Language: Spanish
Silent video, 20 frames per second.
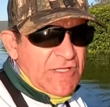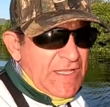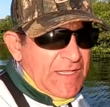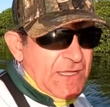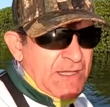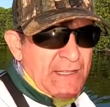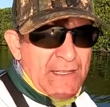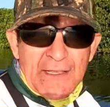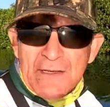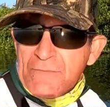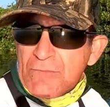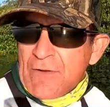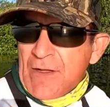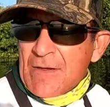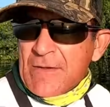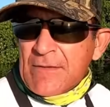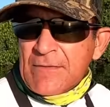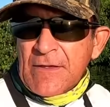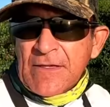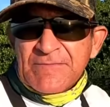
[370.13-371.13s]
a,
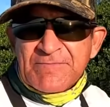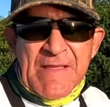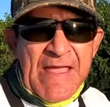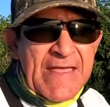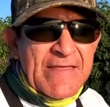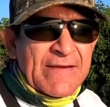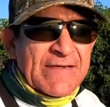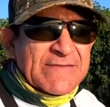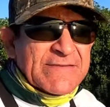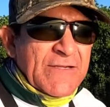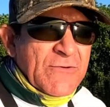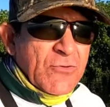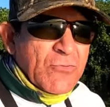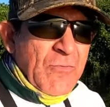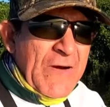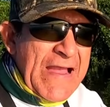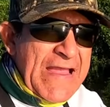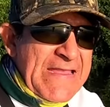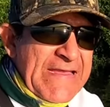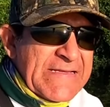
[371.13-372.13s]
las piedras, a los
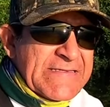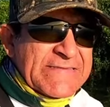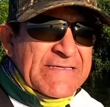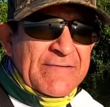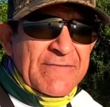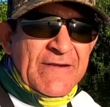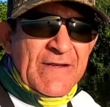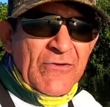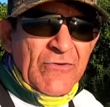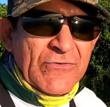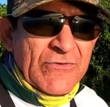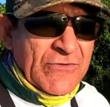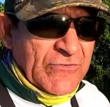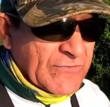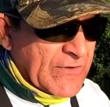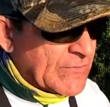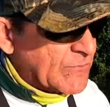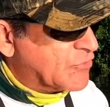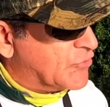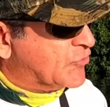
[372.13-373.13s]
muelles, a ver a dónde nos
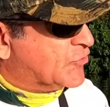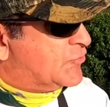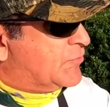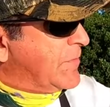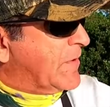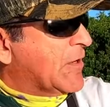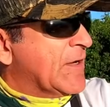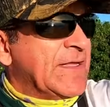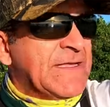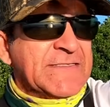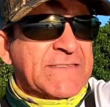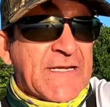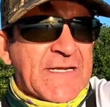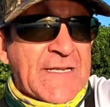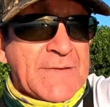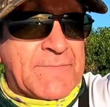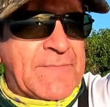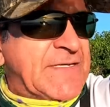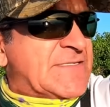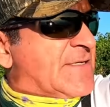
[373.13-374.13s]
vamos. Pero hay que
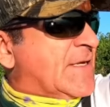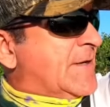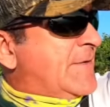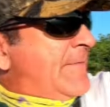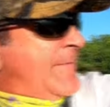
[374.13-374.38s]
sacar pesca.